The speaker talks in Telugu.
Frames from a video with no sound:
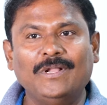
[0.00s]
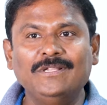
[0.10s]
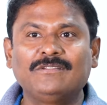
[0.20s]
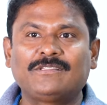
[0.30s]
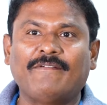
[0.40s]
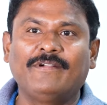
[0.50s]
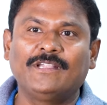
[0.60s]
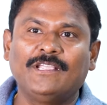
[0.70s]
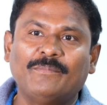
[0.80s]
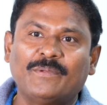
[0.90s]
వన్స్ సెవెంటీ
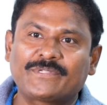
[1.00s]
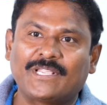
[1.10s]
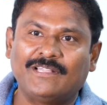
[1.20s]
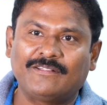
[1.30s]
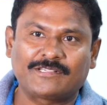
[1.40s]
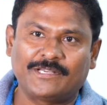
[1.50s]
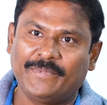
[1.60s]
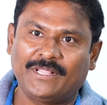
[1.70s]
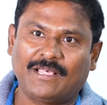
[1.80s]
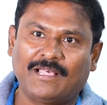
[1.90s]
ఎంఎం స్కిల్లర్ స్క్రీన్
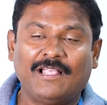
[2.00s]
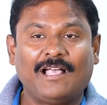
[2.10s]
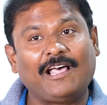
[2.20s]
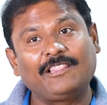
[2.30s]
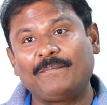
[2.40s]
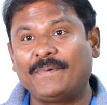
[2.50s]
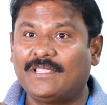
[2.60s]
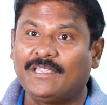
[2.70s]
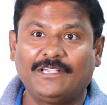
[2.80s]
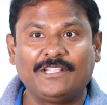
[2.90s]
మీద అంత పెద్ద
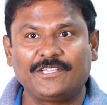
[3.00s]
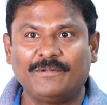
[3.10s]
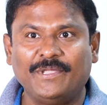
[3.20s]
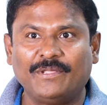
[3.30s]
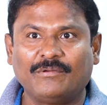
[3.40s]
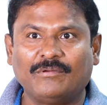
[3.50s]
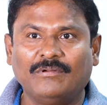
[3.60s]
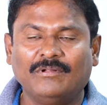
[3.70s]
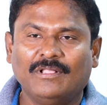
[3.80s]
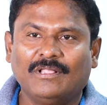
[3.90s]
హిట్ ఇచ్చిన మీరు
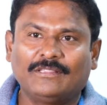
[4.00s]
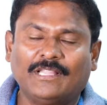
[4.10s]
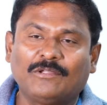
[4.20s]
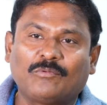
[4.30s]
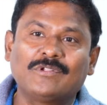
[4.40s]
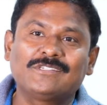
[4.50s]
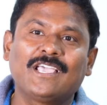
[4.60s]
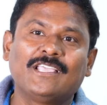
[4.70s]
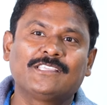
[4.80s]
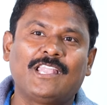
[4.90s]
దాన్ని
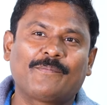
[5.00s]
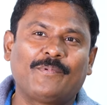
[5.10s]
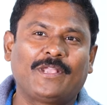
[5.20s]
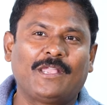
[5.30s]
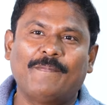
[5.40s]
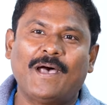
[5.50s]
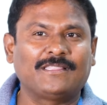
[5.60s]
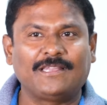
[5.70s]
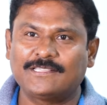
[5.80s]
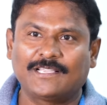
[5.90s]
కొనసాగించలేకపోయానని బాధ
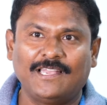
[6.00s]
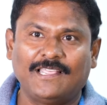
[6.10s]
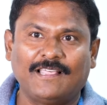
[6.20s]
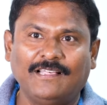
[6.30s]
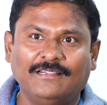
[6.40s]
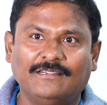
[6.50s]
నిజంగా లేదా